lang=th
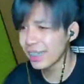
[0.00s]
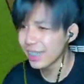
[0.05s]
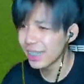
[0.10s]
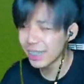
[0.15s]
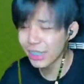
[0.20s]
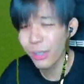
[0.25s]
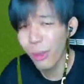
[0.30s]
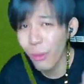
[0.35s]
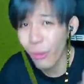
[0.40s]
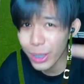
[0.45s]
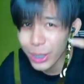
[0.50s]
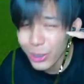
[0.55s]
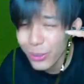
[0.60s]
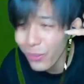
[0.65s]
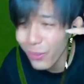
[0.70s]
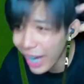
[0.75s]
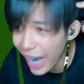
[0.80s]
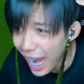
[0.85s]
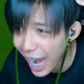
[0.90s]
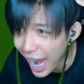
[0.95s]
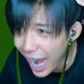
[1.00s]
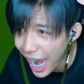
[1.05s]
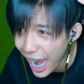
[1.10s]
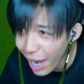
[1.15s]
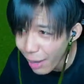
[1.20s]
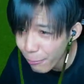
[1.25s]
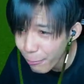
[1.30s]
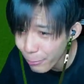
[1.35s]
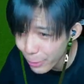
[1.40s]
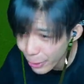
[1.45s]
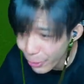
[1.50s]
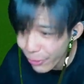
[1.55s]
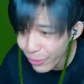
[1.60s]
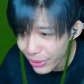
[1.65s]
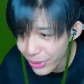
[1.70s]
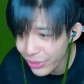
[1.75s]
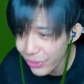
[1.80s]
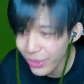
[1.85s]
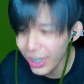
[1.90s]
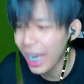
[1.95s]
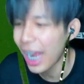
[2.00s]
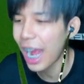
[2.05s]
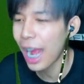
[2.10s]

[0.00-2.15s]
ทรงจุกครับทรงจุกครั